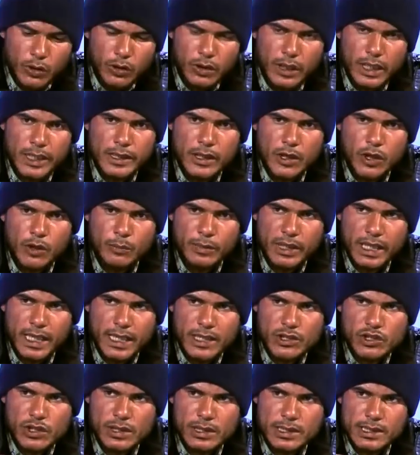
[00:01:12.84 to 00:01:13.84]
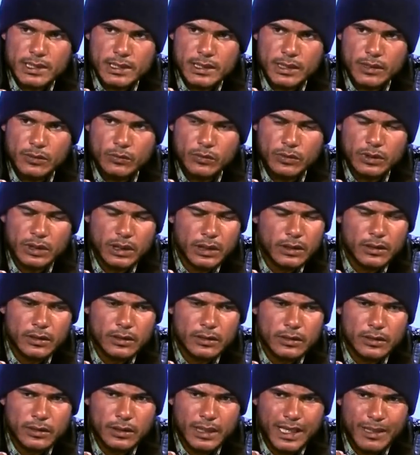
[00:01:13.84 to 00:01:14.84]
القراية عمري 10 سنين و
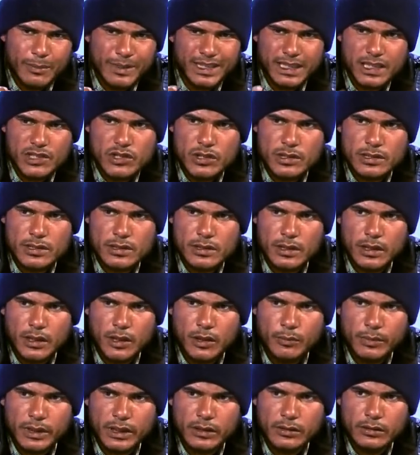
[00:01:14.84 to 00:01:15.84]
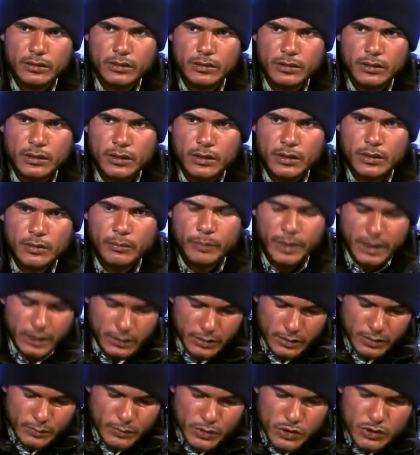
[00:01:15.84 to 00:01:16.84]
14 سنة بطلت من يعني. القراية؟
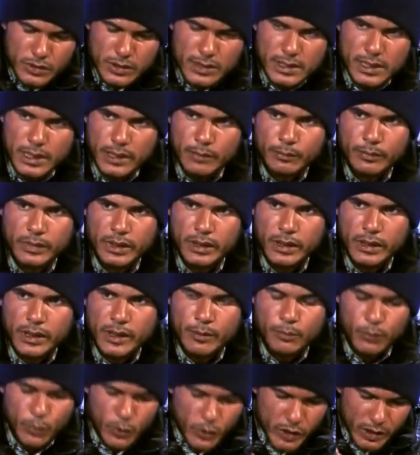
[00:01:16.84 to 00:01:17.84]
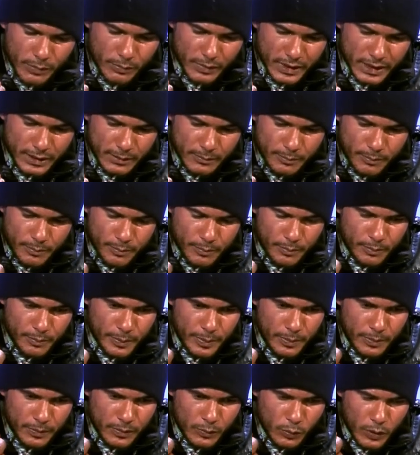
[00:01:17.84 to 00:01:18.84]
بطلت من السوزيام بويا مت...
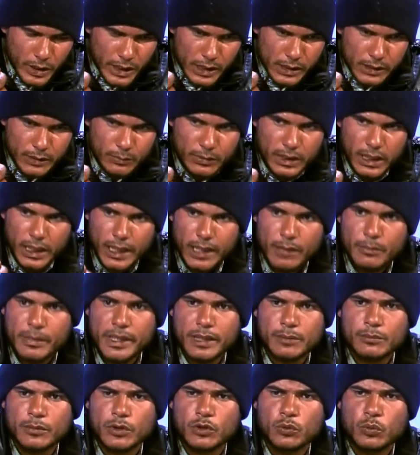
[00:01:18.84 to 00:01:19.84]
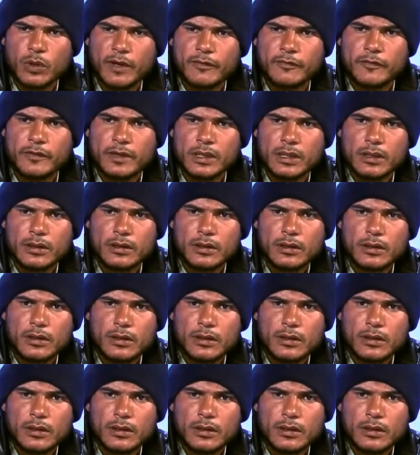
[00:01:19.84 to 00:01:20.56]
الوالد نتاعي مات متوفي